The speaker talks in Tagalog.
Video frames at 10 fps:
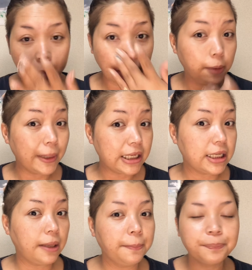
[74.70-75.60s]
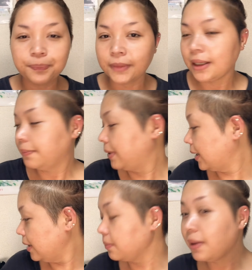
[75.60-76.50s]
Ganun pa rin yan.
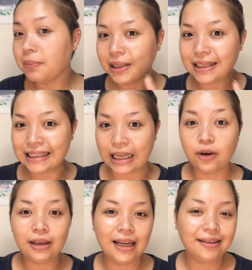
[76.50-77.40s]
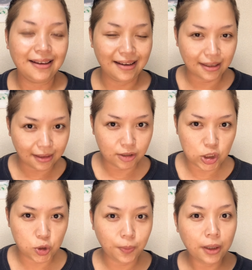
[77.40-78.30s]
Pagka nagmamadali tayo, kailangan talaga natin ng
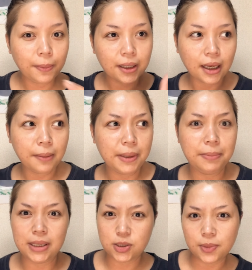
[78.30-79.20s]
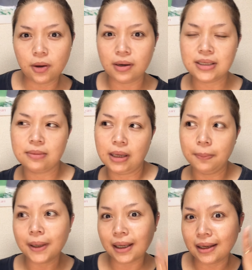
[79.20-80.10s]
tissue. Pero pagka may medyo may oras naman,
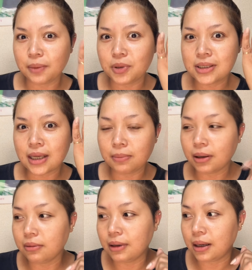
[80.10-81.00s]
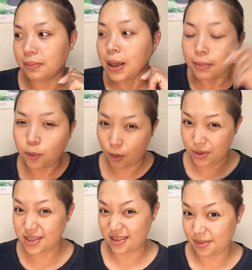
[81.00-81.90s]
pagkalagay mo ng sunblock, kunwari,
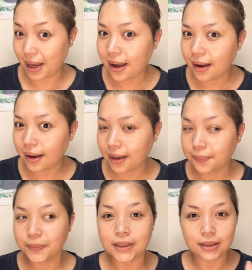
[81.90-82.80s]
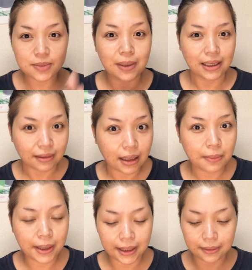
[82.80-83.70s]
magwawalis ka sa bahay, tapos balik na
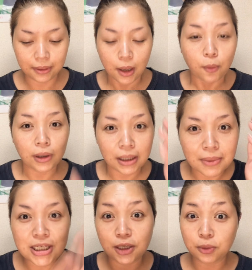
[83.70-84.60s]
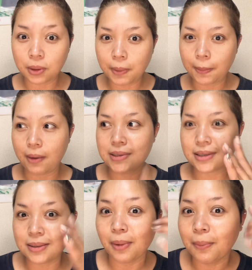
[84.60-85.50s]
naman. Huwag lang masyado magpapawis
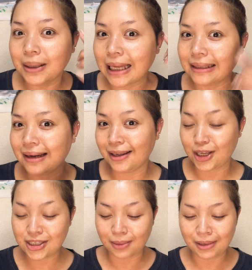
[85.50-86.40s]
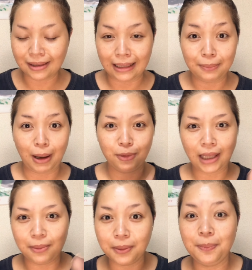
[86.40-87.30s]
kasi matatanggal na yung sunblock natin bago
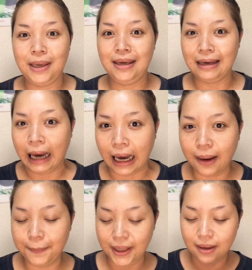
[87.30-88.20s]
tayo mag make up.